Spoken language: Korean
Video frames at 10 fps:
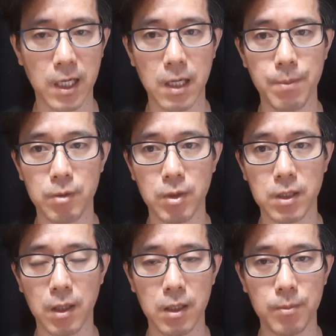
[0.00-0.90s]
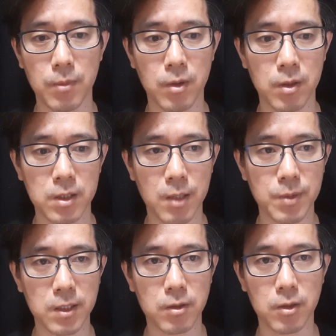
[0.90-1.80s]
안 갚아도 된다. 뭐
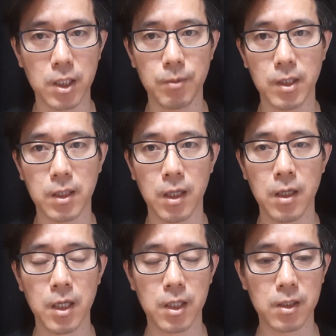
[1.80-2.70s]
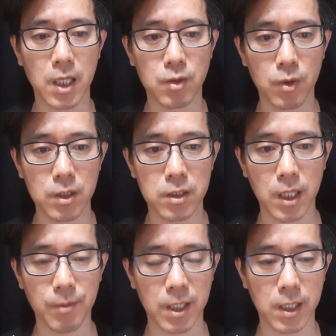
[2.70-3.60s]
세입자한테 또 넘기면 된다. 이런 개소리들 을
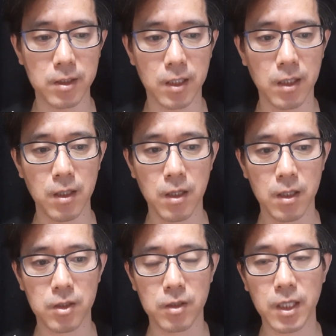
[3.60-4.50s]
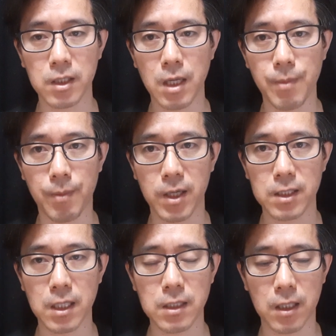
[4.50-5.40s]
되게 많이 하는데 절대 그렇게
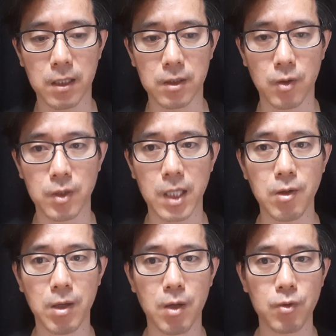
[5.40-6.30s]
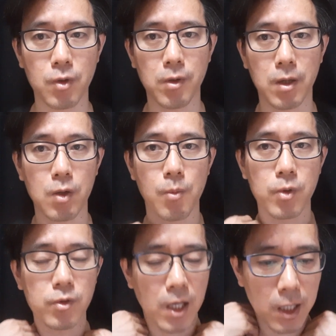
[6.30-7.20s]
만만하지 않다라는 거죠. 나도 안 갚고 너도 안 갚고
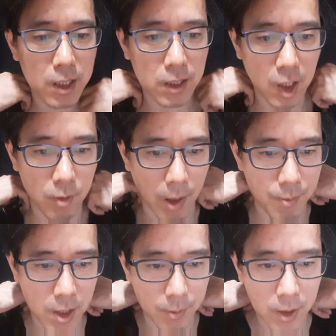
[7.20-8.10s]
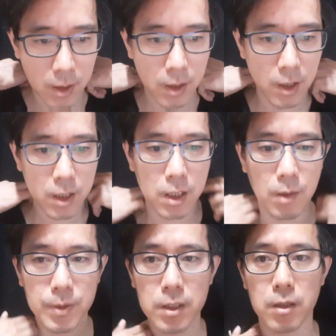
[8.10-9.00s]
모두도 안 갚겠다라고 마음먹으면 그
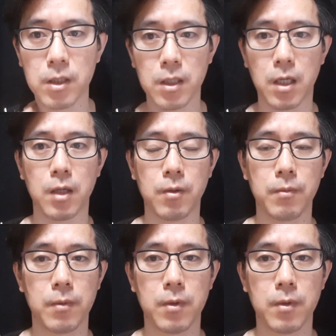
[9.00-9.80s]
빚은 어떻게 될까요?